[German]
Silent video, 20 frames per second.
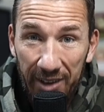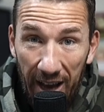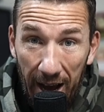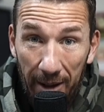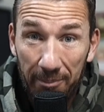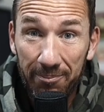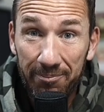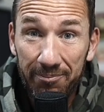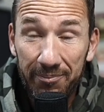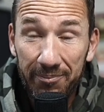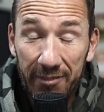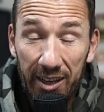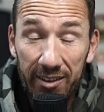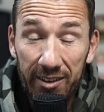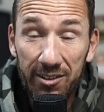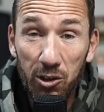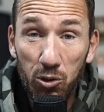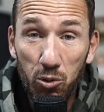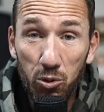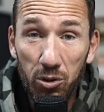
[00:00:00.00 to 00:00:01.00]
Ja,
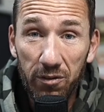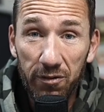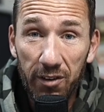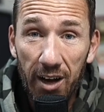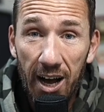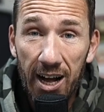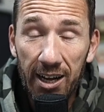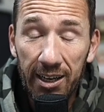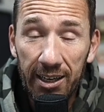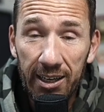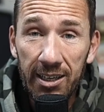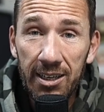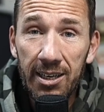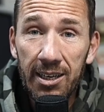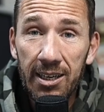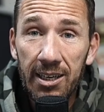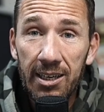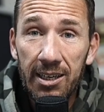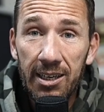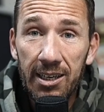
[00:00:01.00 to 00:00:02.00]
das ist eine gute Frage.
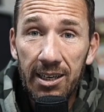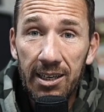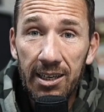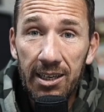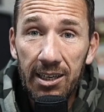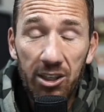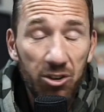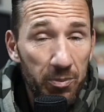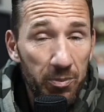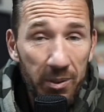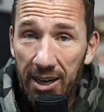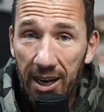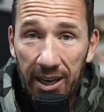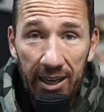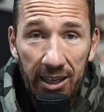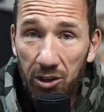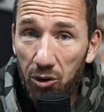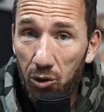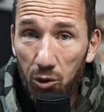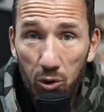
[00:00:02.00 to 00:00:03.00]
Äh, ich bin
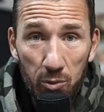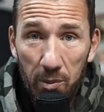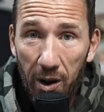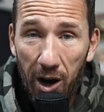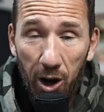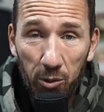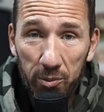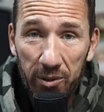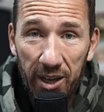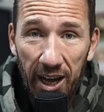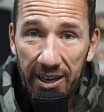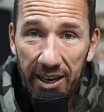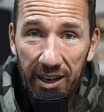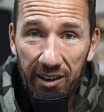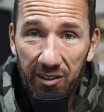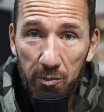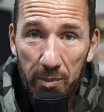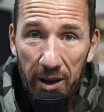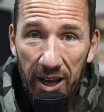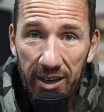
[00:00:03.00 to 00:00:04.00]
darin überhaupt kein
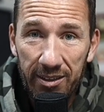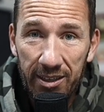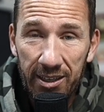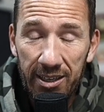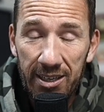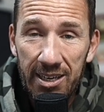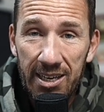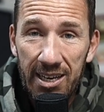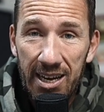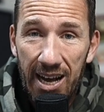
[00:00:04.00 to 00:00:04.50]
Experte,